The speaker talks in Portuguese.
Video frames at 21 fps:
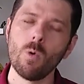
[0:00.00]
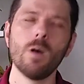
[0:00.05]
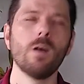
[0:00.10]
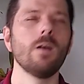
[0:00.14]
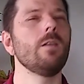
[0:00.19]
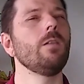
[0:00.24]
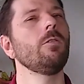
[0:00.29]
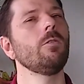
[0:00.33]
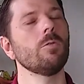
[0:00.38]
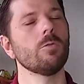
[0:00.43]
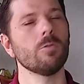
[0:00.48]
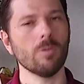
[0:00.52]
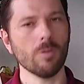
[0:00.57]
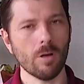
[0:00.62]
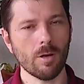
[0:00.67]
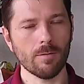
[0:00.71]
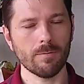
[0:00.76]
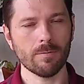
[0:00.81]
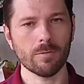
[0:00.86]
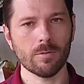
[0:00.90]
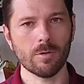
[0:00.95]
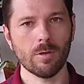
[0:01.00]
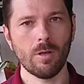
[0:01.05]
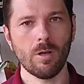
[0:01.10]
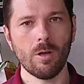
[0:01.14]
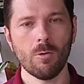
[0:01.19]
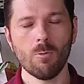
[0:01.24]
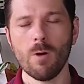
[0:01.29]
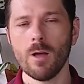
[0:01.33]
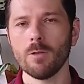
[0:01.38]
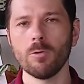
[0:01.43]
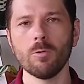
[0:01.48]
quantos ovos?
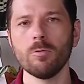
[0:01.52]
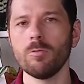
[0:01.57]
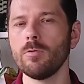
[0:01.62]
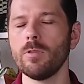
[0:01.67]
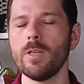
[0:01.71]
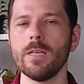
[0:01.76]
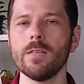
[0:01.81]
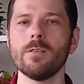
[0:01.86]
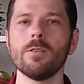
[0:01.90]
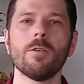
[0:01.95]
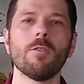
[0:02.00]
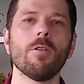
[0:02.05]
Um adulto desse